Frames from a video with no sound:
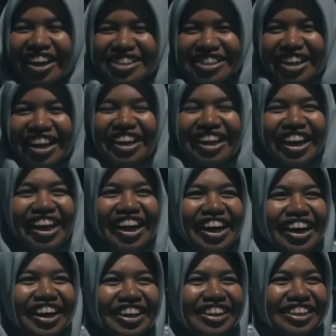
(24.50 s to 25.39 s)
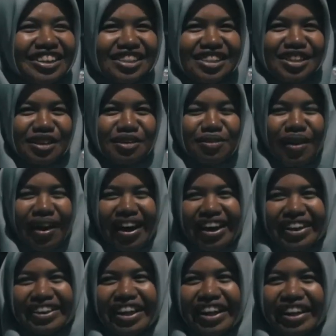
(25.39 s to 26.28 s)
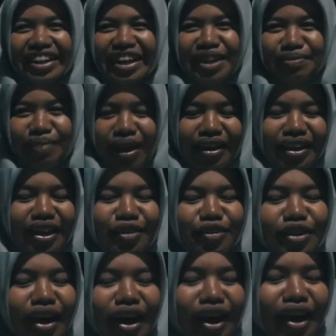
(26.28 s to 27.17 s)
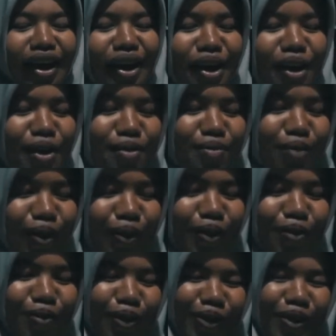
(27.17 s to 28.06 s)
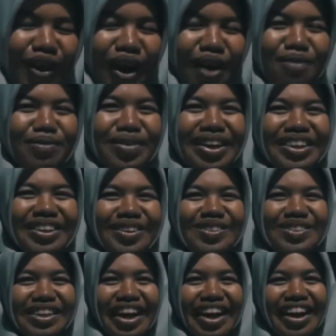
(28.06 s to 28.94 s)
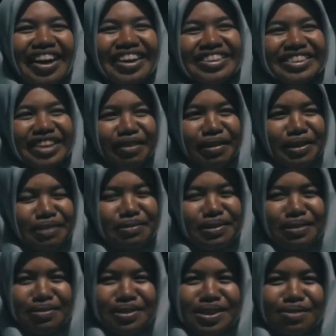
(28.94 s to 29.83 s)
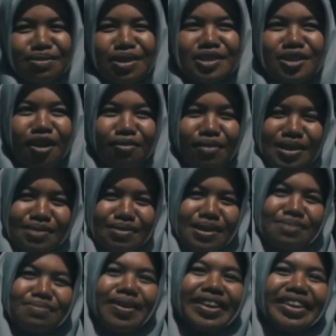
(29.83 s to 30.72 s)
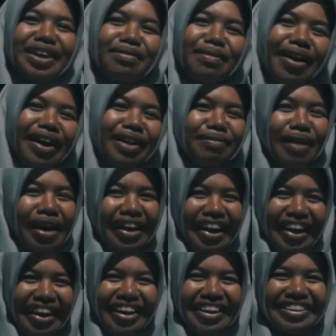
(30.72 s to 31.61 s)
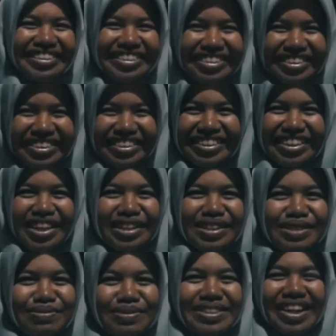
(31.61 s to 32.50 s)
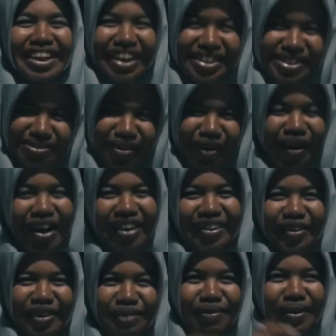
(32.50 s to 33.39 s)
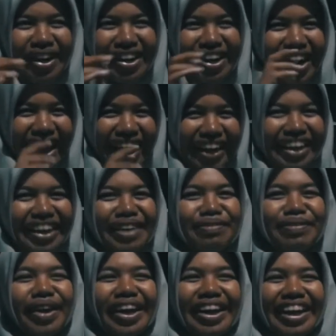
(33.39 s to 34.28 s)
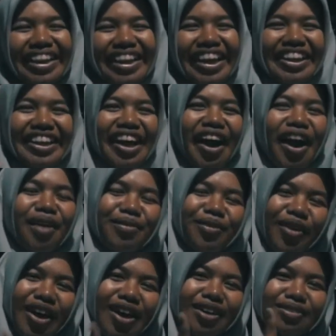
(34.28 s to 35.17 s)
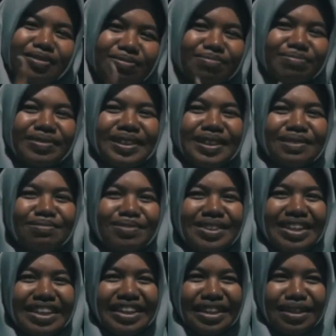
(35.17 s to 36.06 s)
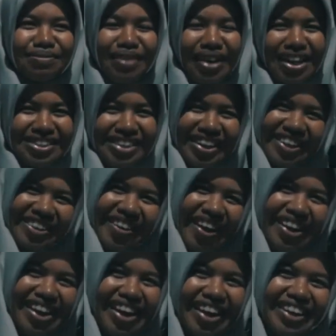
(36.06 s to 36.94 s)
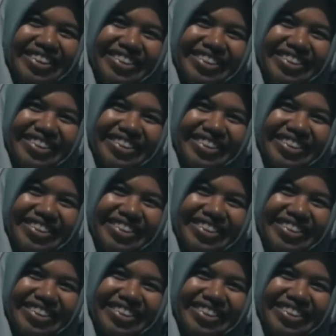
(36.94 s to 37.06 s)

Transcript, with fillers: kesannya seru banget dari tadi pagi udah potong-potong kambing terus sekarang sama teman-teman semua sama mas-mas banyak makan-makan enak pesannya semoga tahun depan ada lagi biar kita-kita yang nggak pulang bisa tetap ngerasain Idul Adha